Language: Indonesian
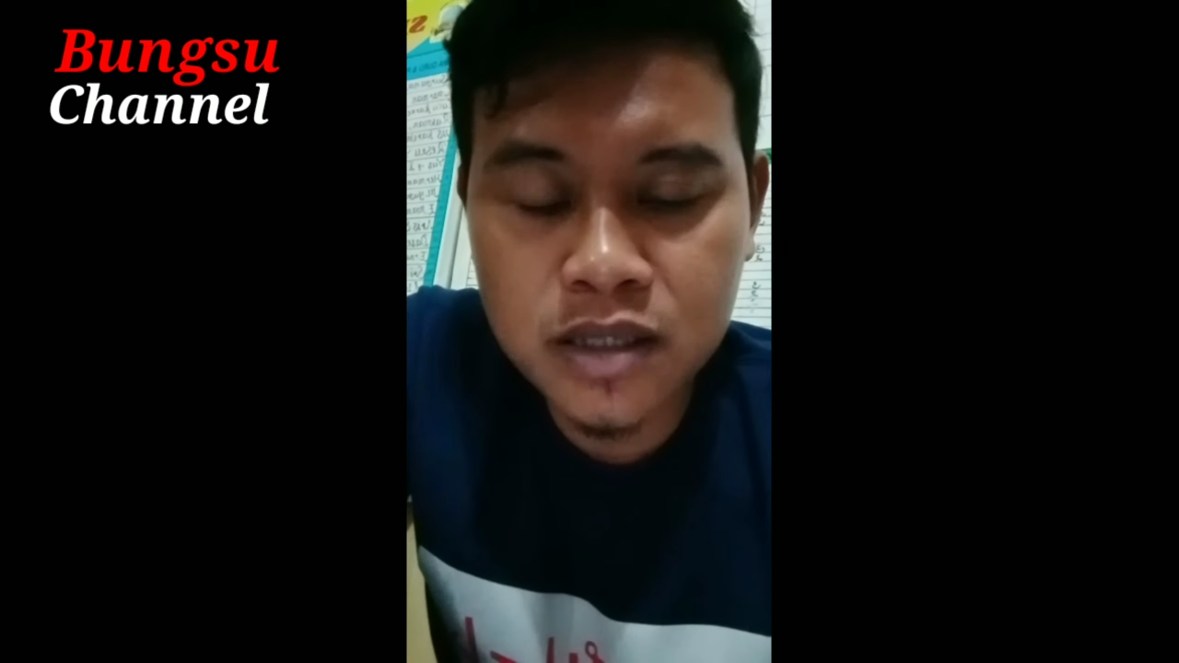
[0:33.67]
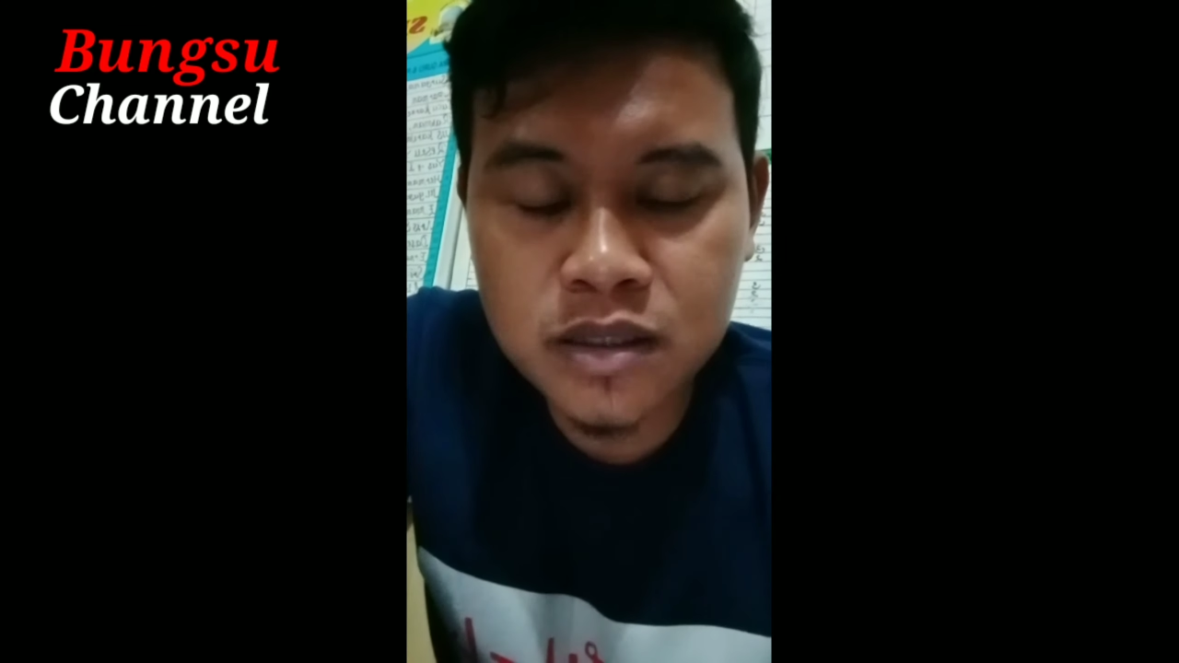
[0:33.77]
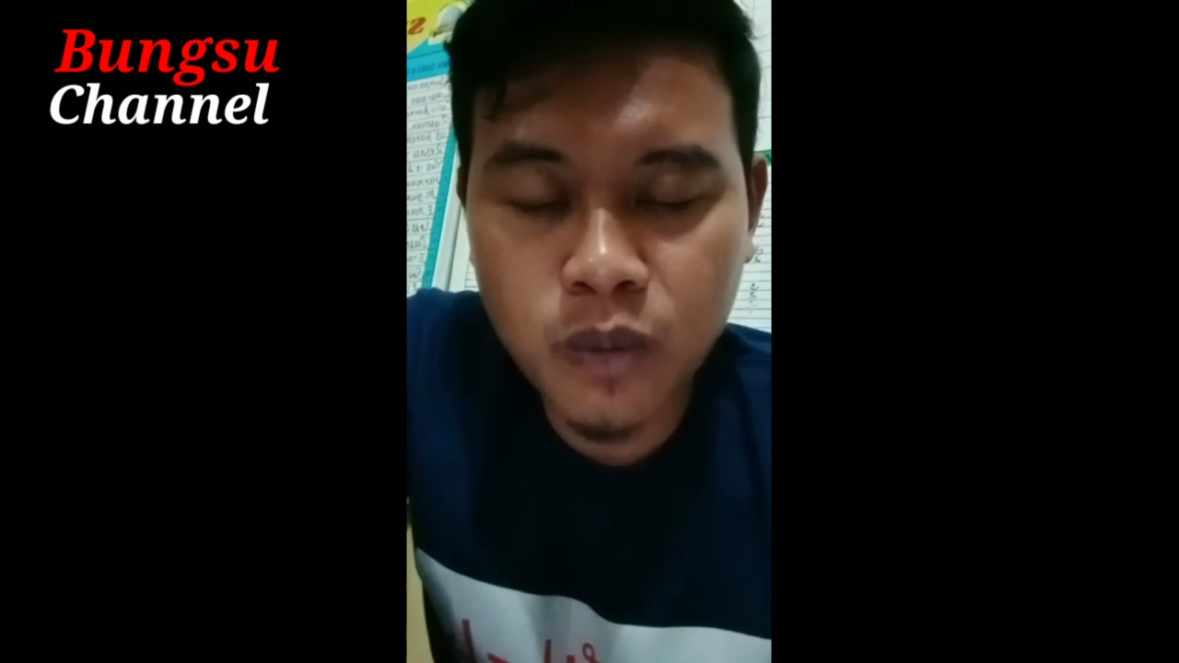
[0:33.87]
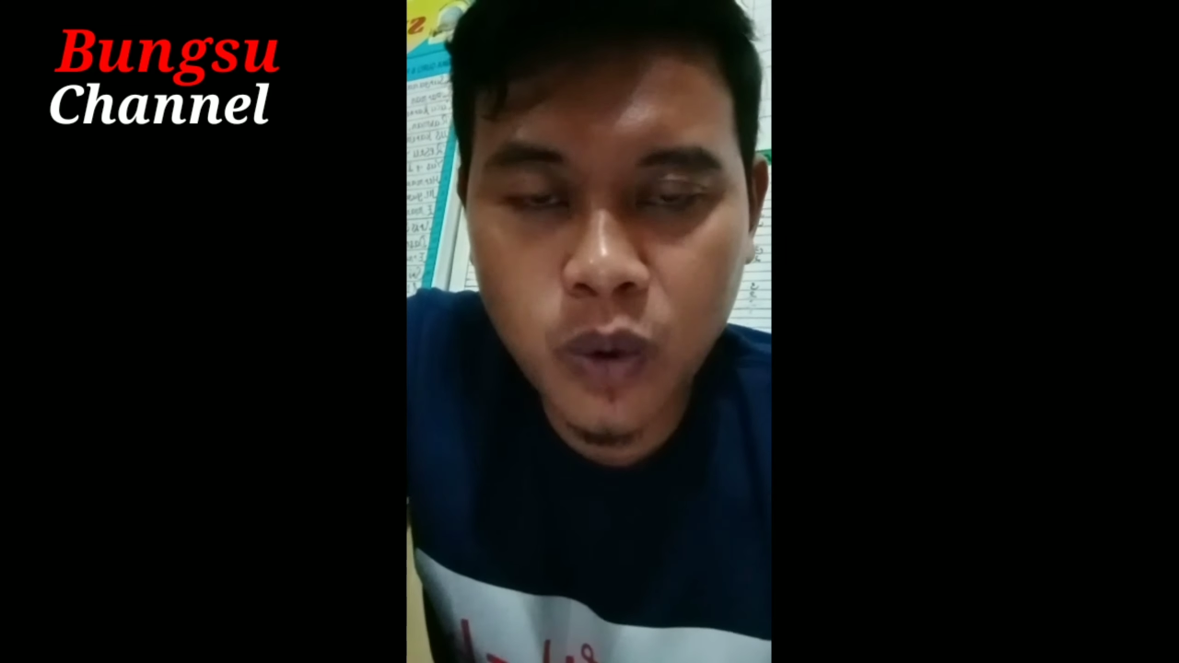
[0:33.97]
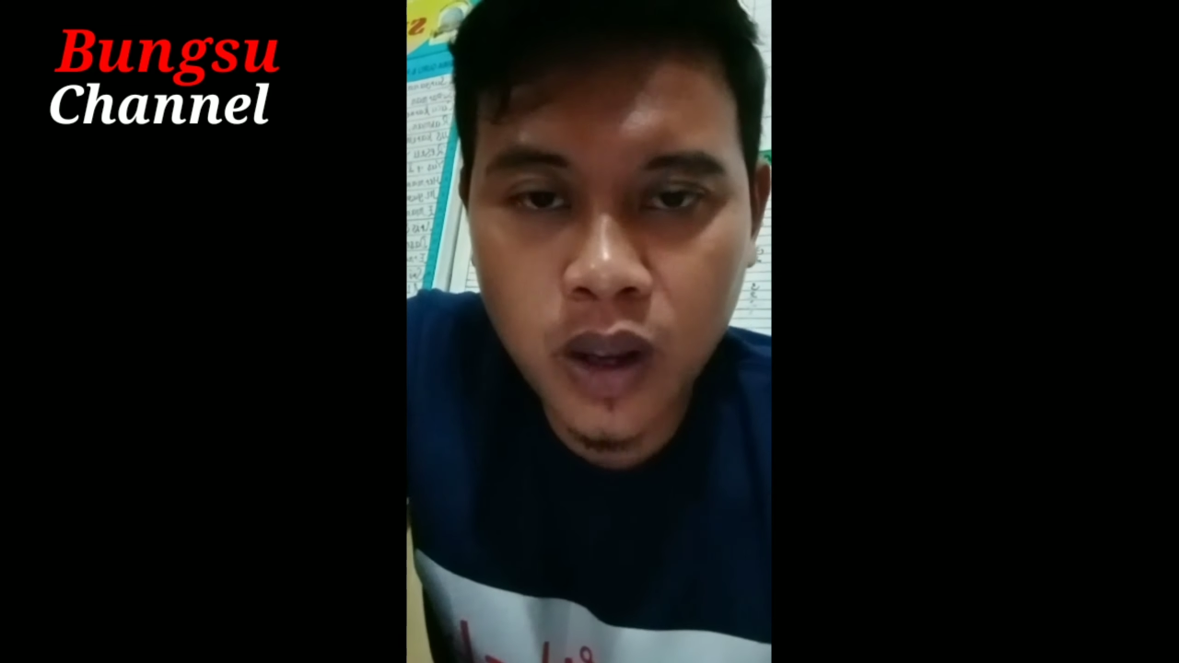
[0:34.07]

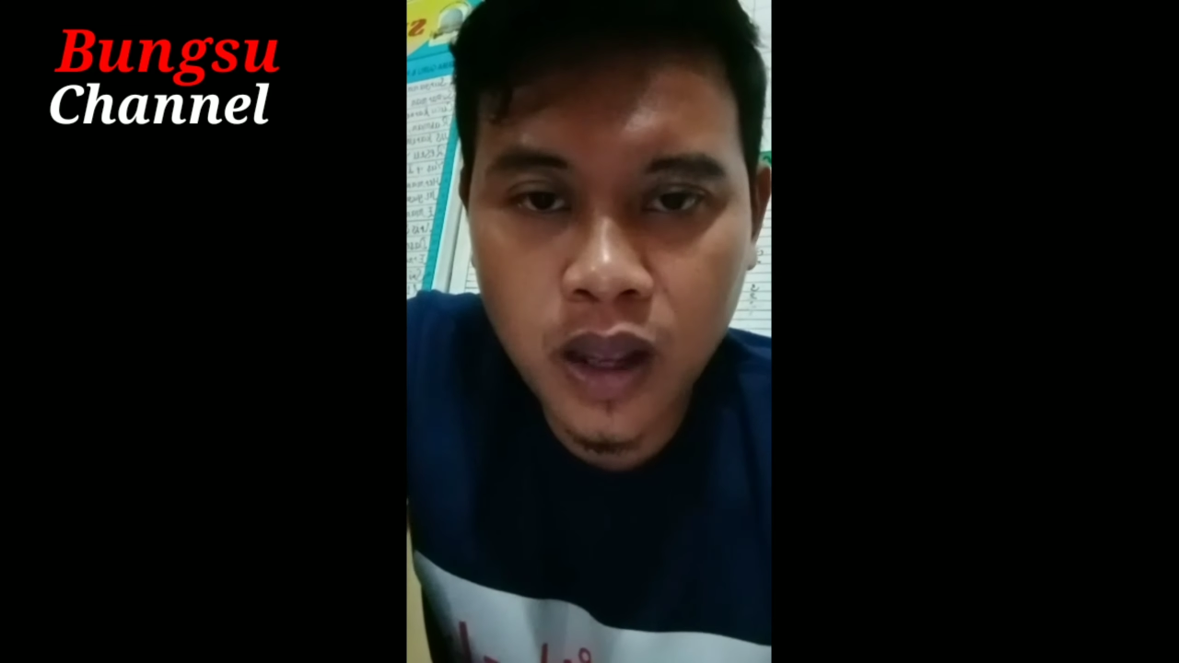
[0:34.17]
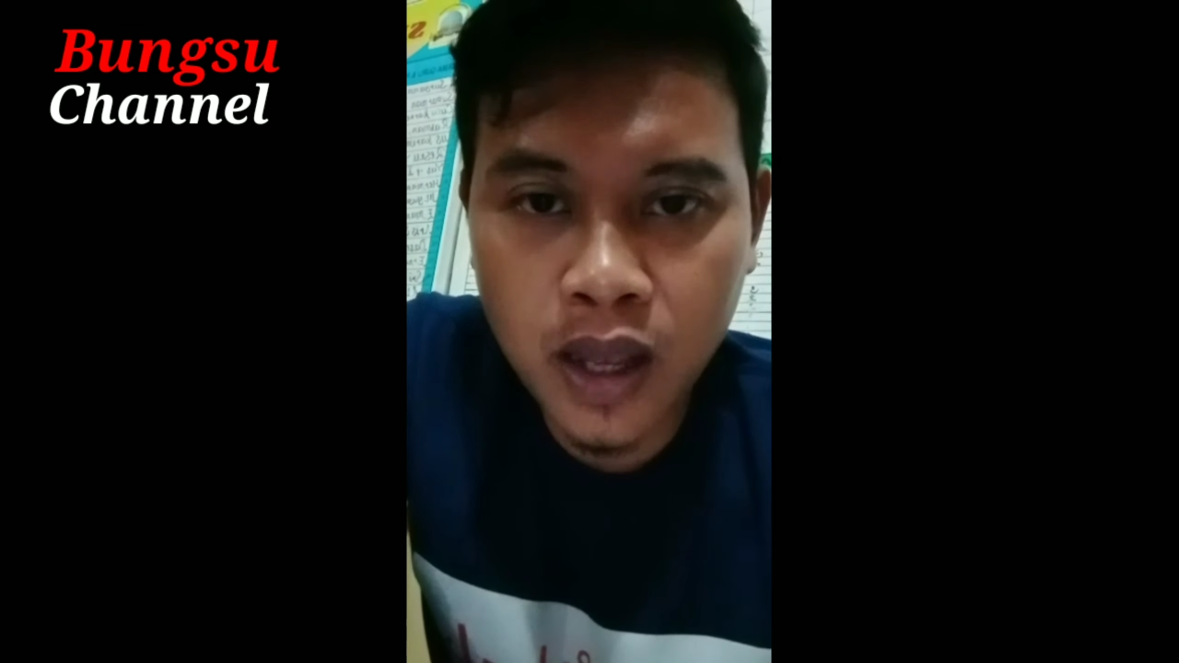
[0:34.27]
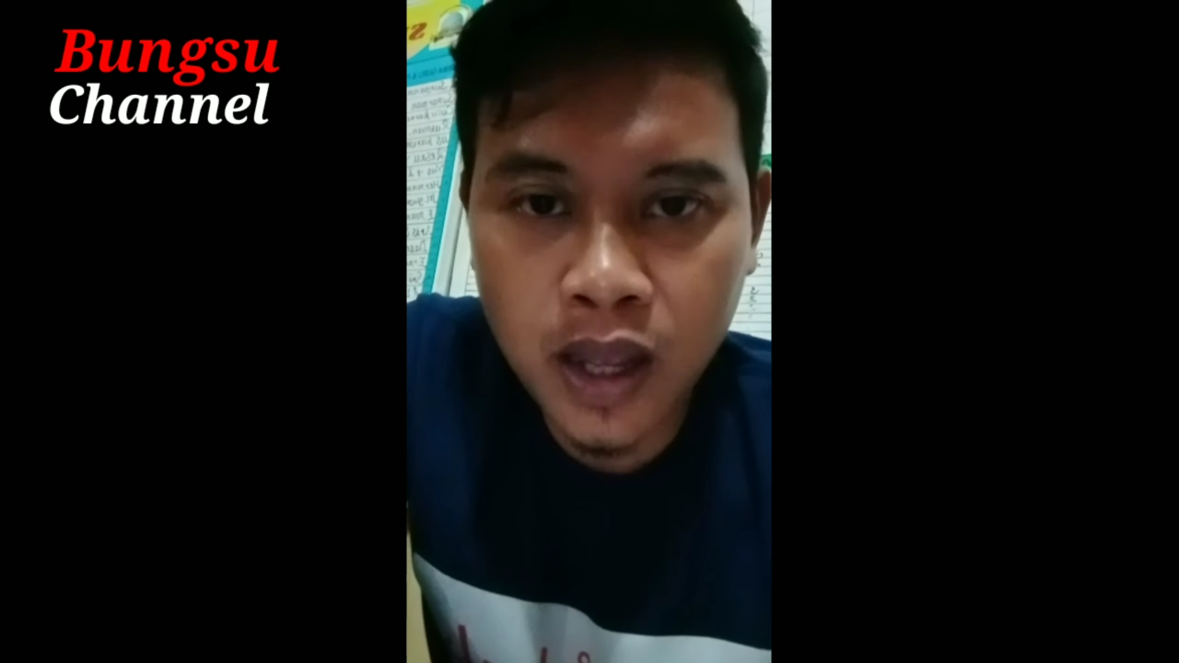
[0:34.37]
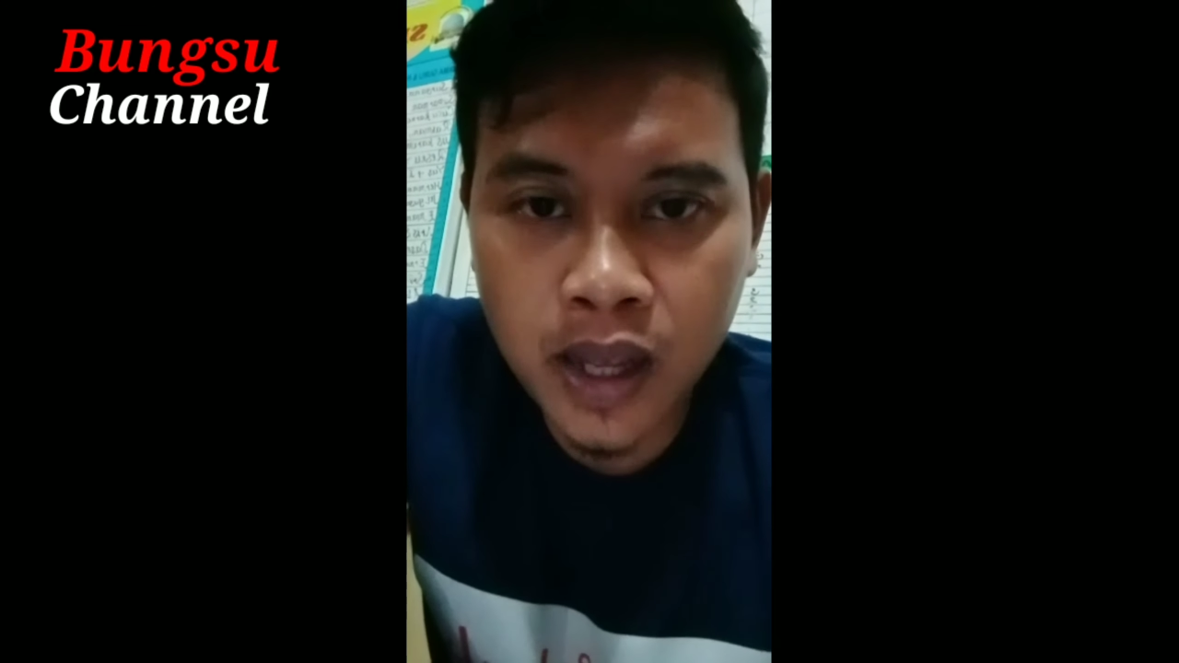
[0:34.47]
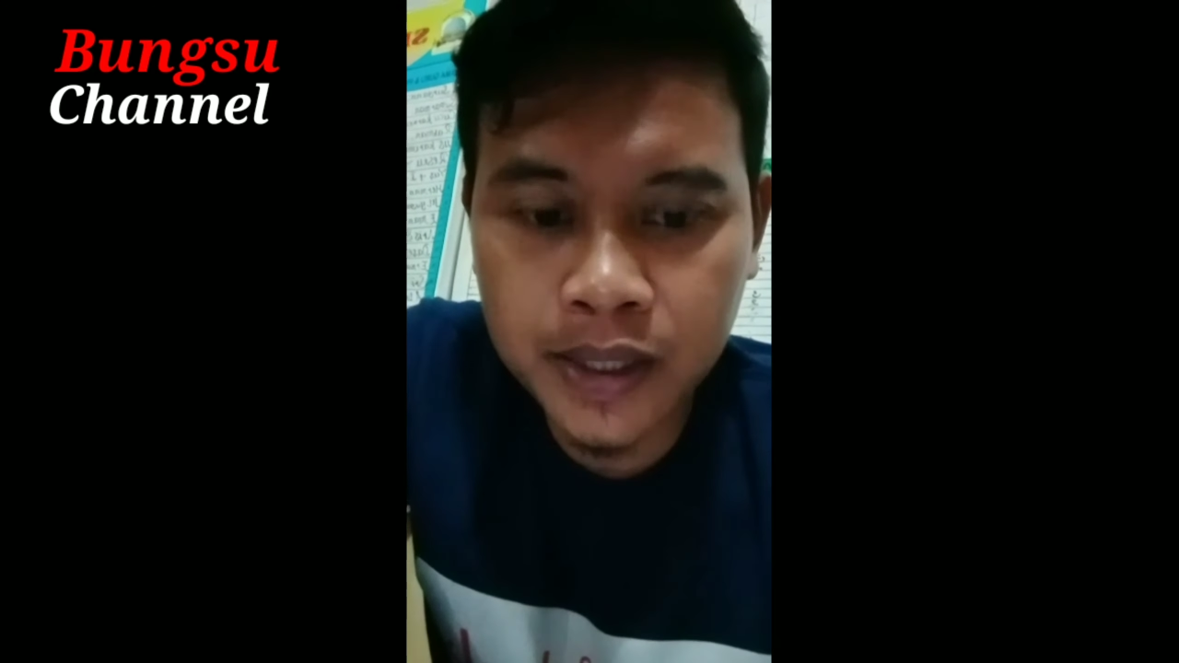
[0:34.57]
Semoga